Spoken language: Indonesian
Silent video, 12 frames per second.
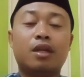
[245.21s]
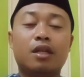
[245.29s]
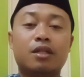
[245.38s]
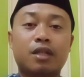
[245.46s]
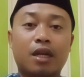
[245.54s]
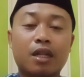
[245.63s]

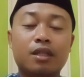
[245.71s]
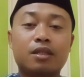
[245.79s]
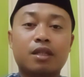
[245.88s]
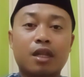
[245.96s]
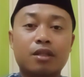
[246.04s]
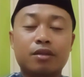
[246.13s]
Syarat
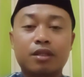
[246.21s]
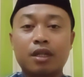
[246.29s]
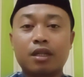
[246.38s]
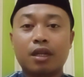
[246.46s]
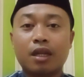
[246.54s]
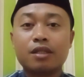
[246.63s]
selanjutnya
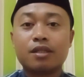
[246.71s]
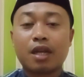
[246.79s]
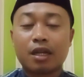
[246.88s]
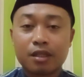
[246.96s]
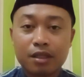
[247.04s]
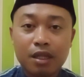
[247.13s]
adalah
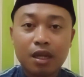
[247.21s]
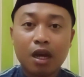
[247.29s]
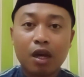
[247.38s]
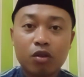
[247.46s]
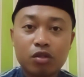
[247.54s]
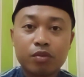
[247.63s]
saksi
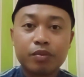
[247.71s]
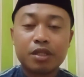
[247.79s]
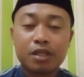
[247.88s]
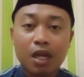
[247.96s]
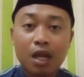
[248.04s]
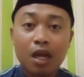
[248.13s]
harus
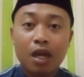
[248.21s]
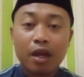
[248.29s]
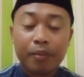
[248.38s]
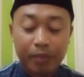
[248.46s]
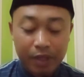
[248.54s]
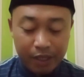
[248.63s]
bisa
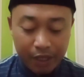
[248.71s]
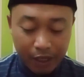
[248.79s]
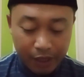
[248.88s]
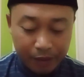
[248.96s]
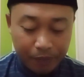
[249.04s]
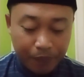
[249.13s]
melihat.